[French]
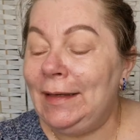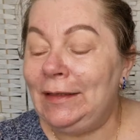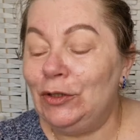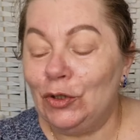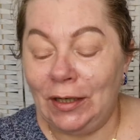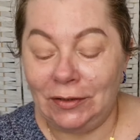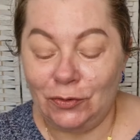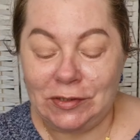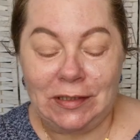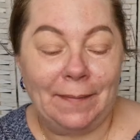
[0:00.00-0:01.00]
Et donc, la
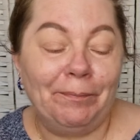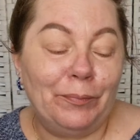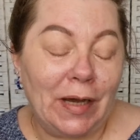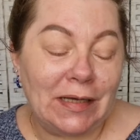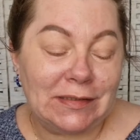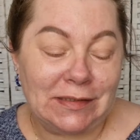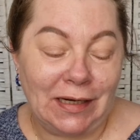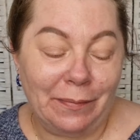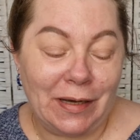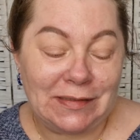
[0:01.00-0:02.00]
deuxième base, c'est
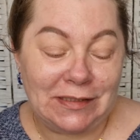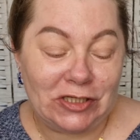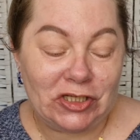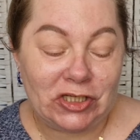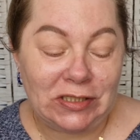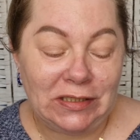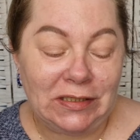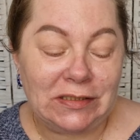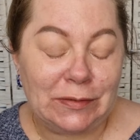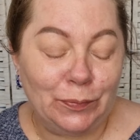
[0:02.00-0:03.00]
la base de
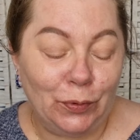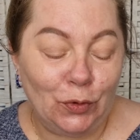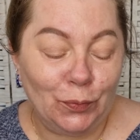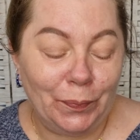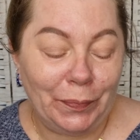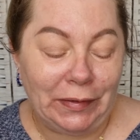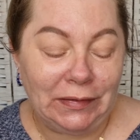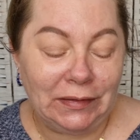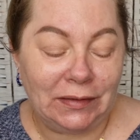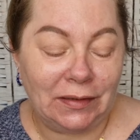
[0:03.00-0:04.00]
Chenix Plum
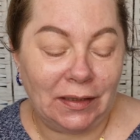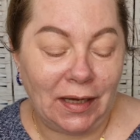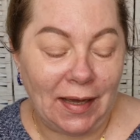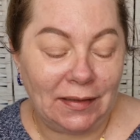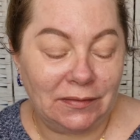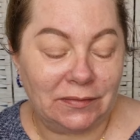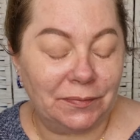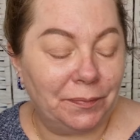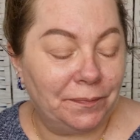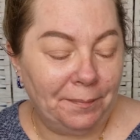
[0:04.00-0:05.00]
Pink Right
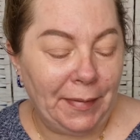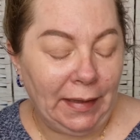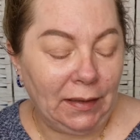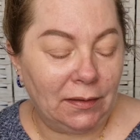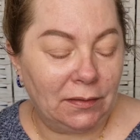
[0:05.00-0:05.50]
Back.